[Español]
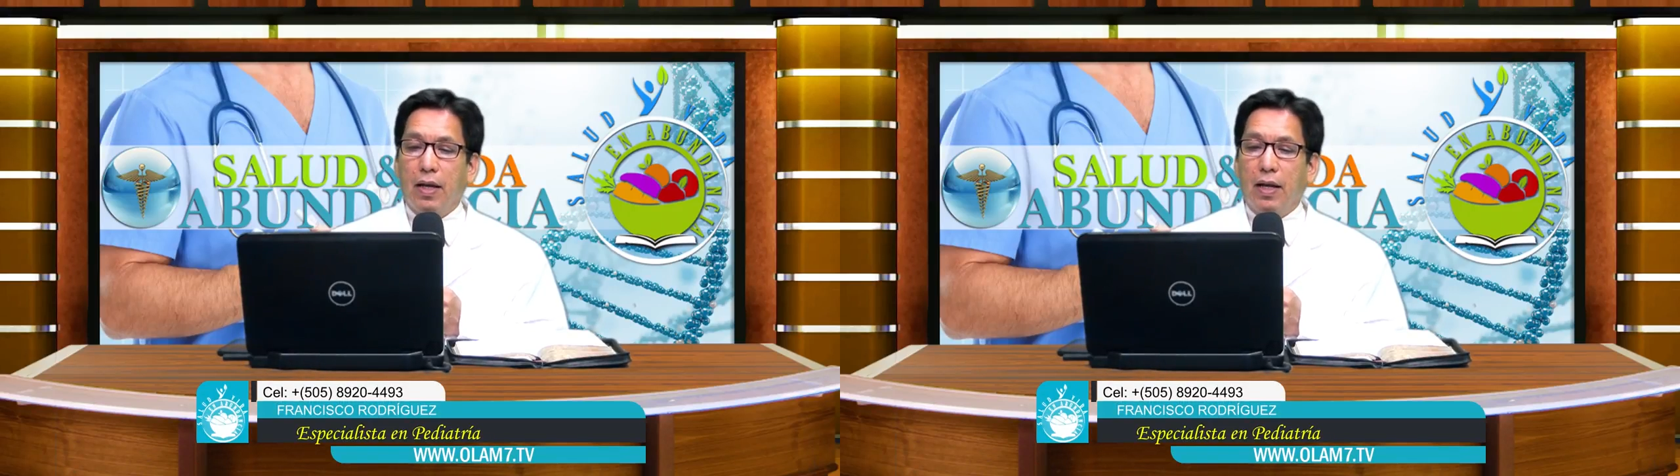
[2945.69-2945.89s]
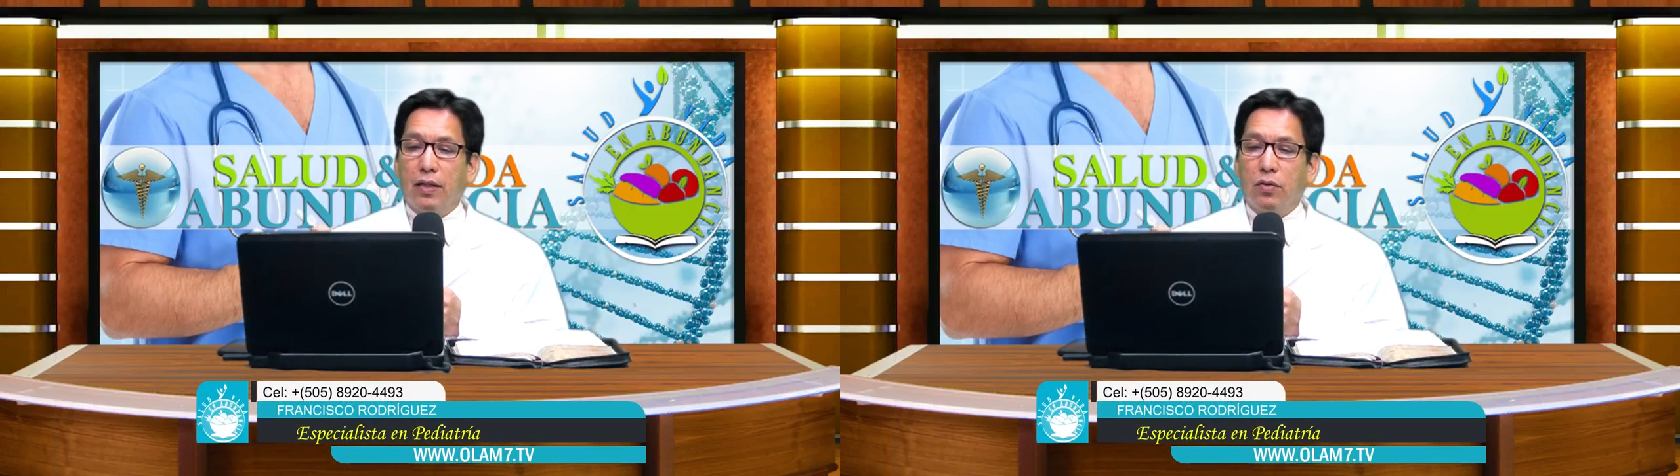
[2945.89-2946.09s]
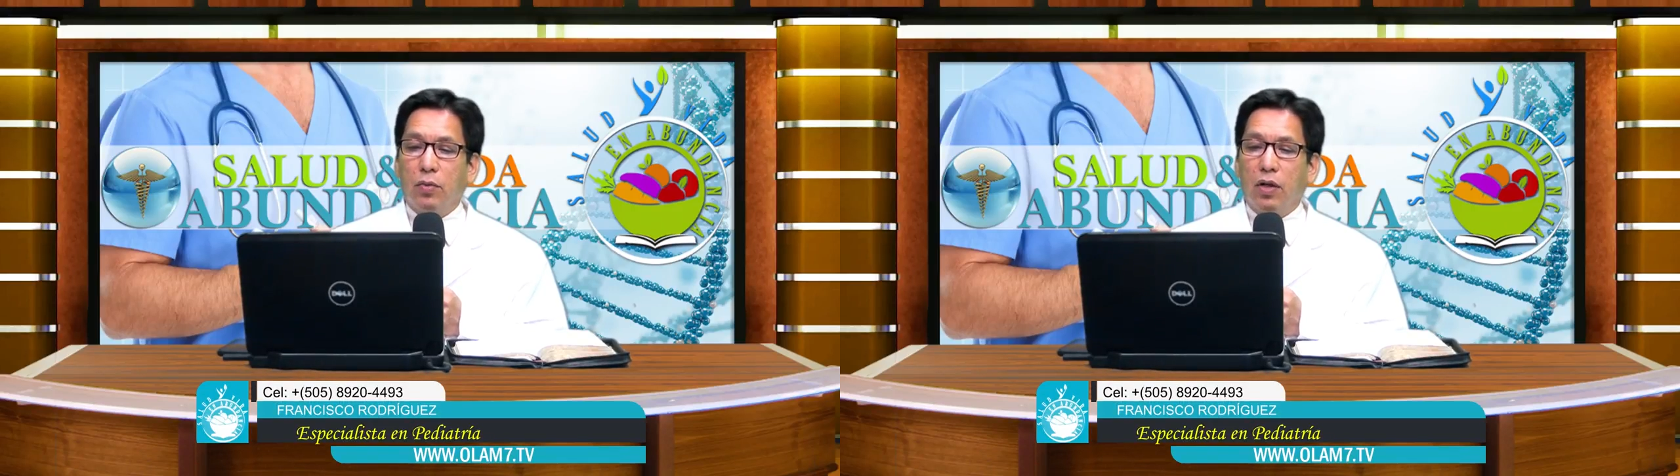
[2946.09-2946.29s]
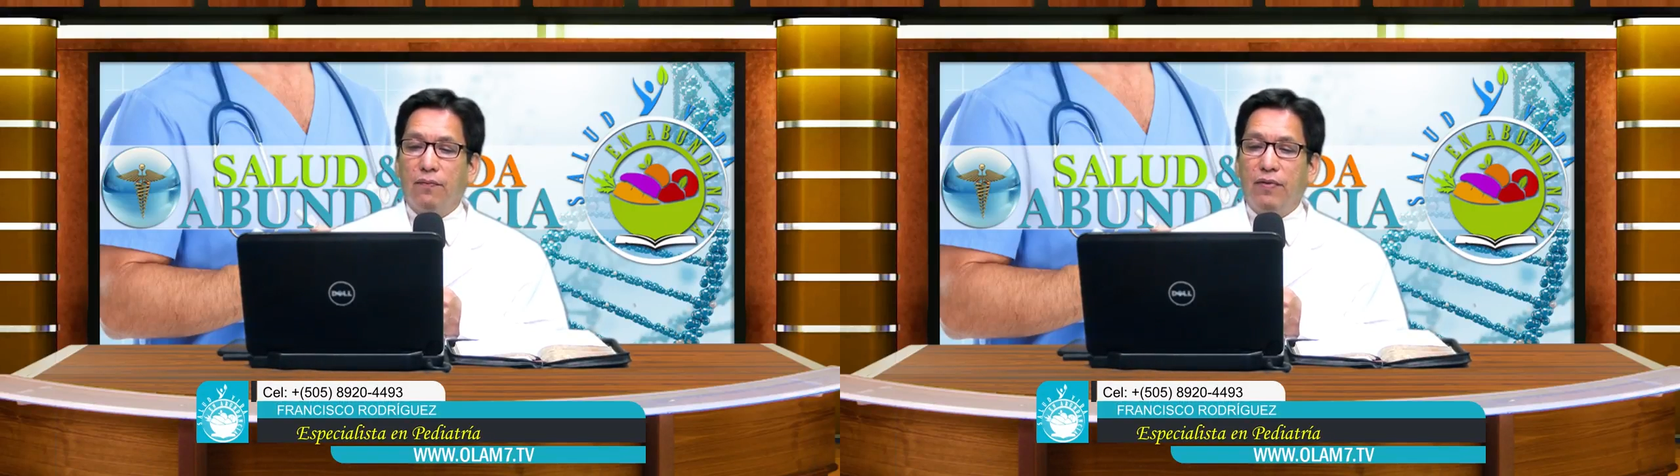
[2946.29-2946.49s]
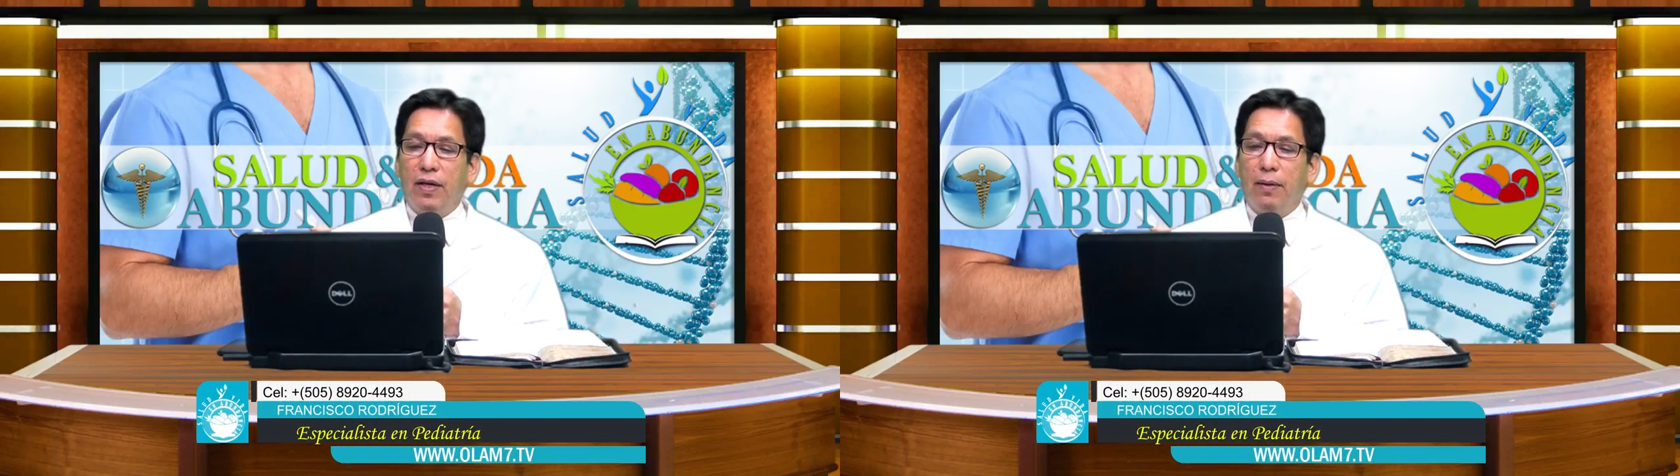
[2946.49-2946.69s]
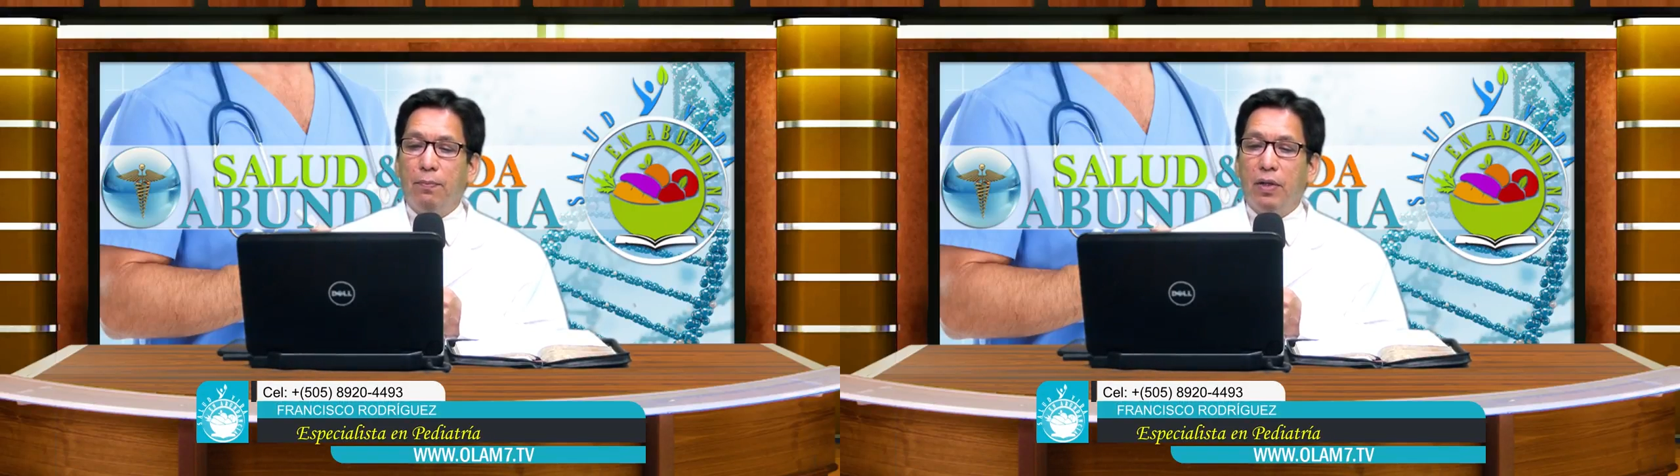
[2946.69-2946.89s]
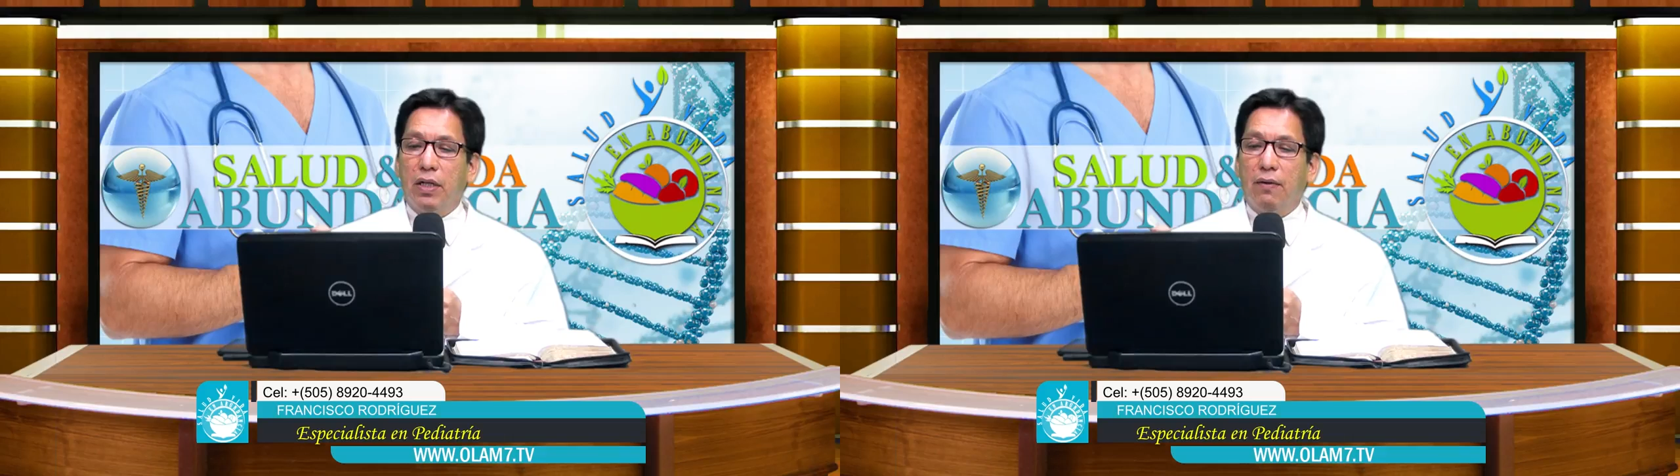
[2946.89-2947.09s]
Las tomografías pueden